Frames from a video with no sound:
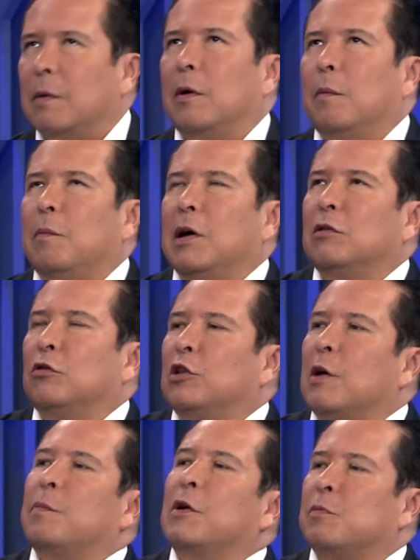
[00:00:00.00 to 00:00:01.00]
sea, ves
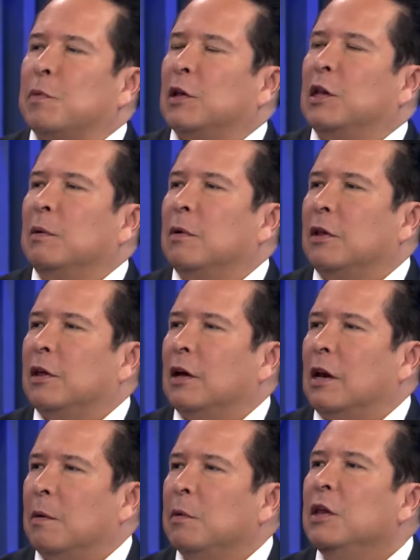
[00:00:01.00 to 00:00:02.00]
otra perspectiva
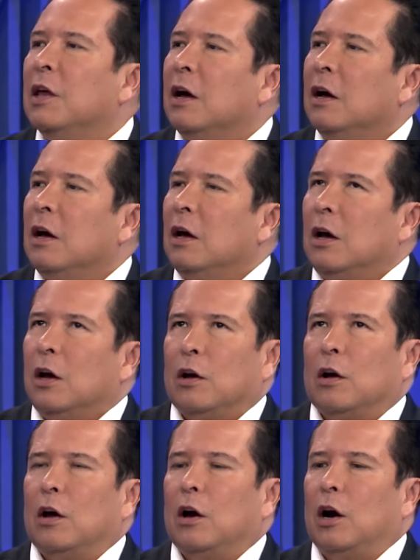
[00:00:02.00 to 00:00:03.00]
de la vida
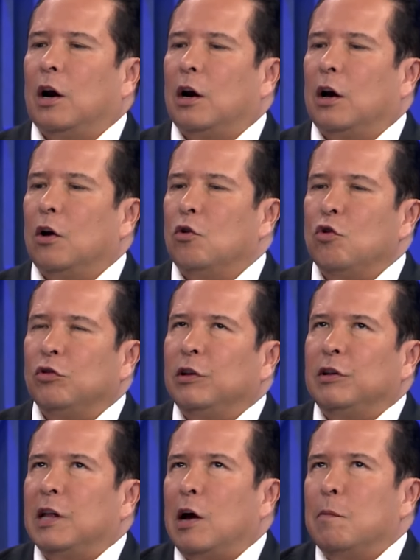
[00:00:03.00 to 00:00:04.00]
no
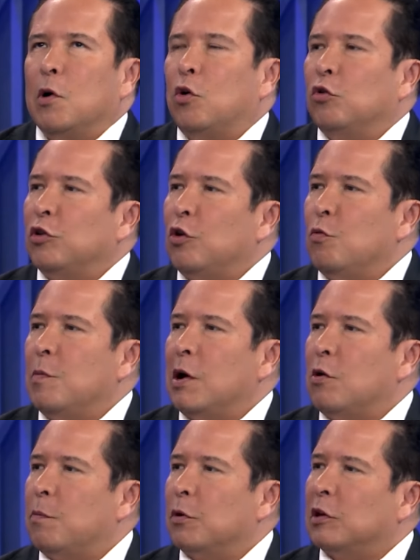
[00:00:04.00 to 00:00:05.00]
sé si te hago mejor ser
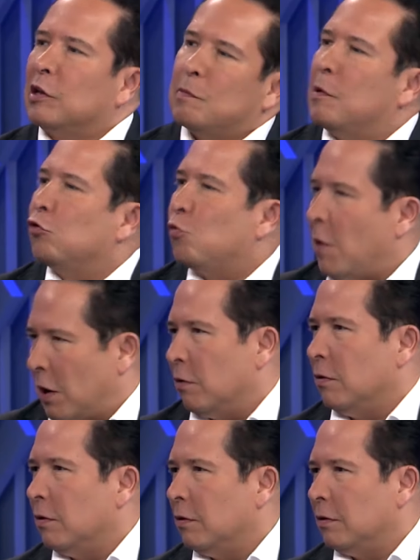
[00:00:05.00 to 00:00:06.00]
humano, pero te hace más humano.